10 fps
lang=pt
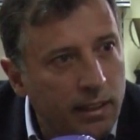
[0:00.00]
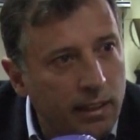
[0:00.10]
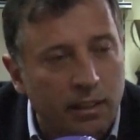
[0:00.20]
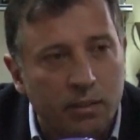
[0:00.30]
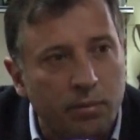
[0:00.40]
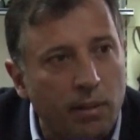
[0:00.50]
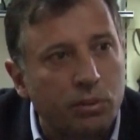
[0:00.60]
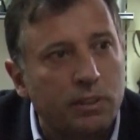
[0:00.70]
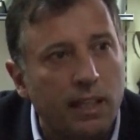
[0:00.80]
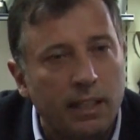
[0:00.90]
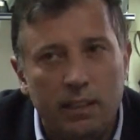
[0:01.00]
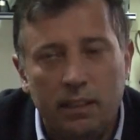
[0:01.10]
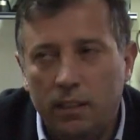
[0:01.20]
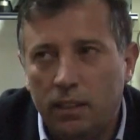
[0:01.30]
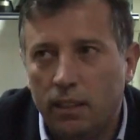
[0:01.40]
E não vamos estar
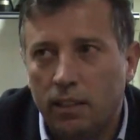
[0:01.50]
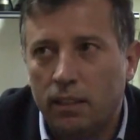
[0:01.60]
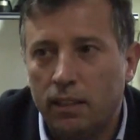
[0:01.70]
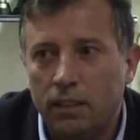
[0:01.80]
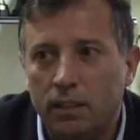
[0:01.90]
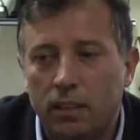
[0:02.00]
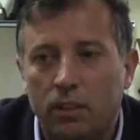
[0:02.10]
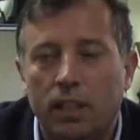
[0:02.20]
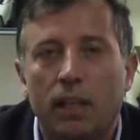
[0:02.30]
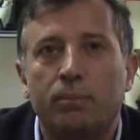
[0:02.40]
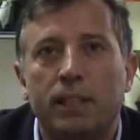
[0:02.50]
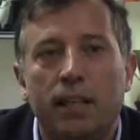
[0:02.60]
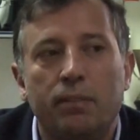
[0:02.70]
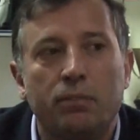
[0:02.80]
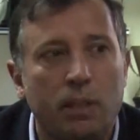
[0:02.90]
aqui eh, a dizer, ok,
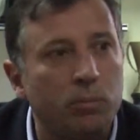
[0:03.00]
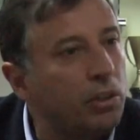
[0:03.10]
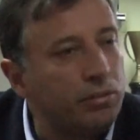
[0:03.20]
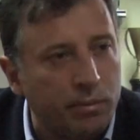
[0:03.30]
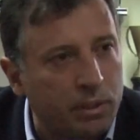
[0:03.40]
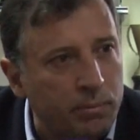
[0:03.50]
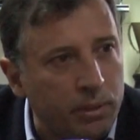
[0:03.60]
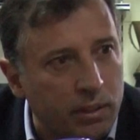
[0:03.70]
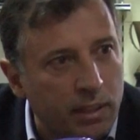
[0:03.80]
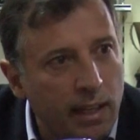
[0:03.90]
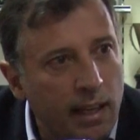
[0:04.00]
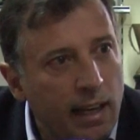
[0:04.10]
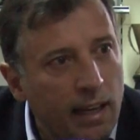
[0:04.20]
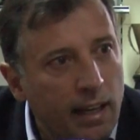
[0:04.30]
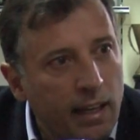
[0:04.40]
amanhã vamos estar melhor, não vamos estar melhor.
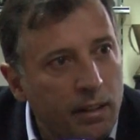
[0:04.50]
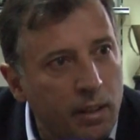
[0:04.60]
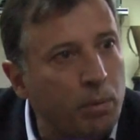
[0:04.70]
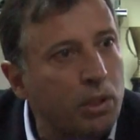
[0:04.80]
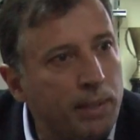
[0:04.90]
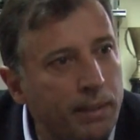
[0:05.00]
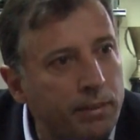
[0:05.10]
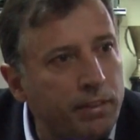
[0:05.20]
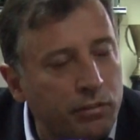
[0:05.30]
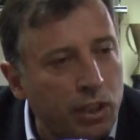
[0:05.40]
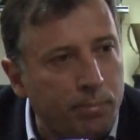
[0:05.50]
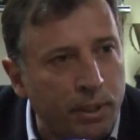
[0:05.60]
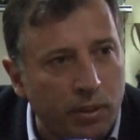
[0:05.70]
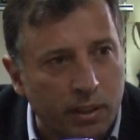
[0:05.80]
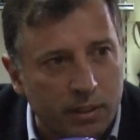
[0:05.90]
Na próxima época vamos estar
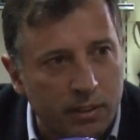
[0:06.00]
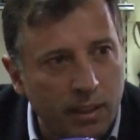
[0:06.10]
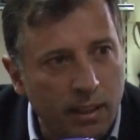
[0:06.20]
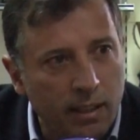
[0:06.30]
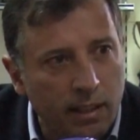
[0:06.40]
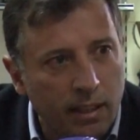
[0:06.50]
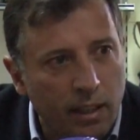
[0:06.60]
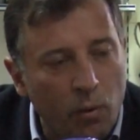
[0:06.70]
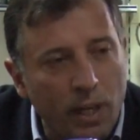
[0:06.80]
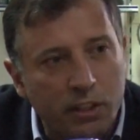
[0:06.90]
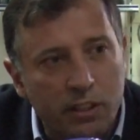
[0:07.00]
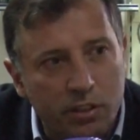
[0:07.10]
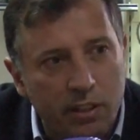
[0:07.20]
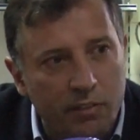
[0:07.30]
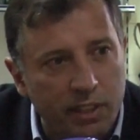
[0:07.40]
piores. Eu acho que
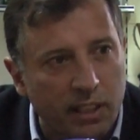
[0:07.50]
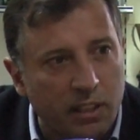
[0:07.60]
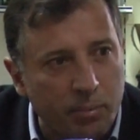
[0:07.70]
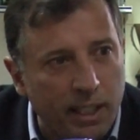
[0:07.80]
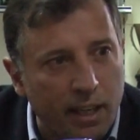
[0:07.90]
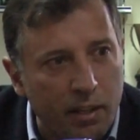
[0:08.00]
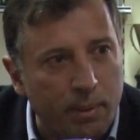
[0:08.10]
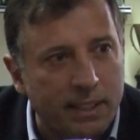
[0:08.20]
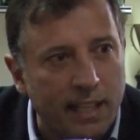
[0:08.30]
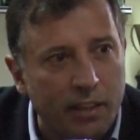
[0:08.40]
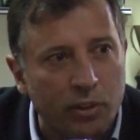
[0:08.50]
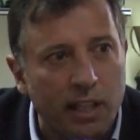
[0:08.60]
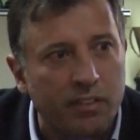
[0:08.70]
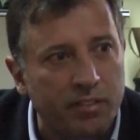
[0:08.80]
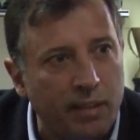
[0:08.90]
isto já devia ter terminado e pensar no que
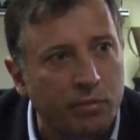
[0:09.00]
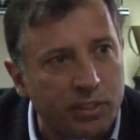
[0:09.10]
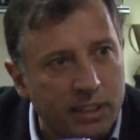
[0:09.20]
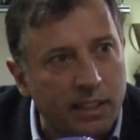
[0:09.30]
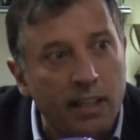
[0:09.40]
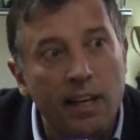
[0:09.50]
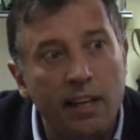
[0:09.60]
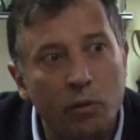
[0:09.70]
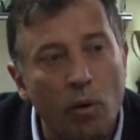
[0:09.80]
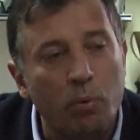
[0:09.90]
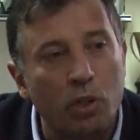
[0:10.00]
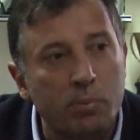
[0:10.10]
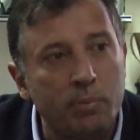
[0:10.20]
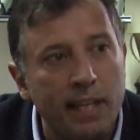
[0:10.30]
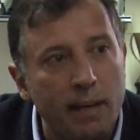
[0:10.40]
é que devemos fazer numa
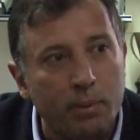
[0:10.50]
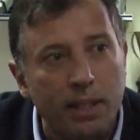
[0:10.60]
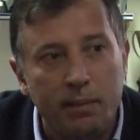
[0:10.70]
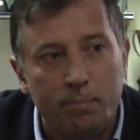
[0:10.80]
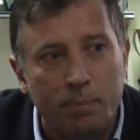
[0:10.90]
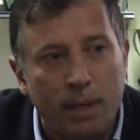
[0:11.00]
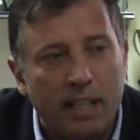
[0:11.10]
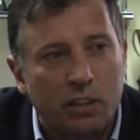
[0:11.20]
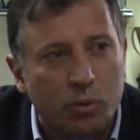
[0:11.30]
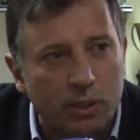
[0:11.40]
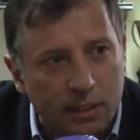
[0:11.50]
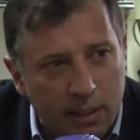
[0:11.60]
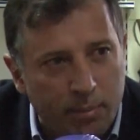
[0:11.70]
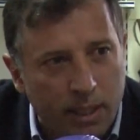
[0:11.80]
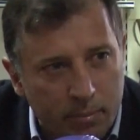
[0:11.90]
próxima época e preparar as coisas
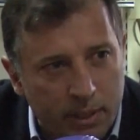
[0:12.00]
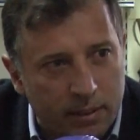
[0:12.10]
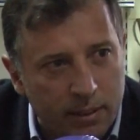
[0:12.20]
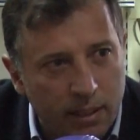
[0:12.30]
atempadamente.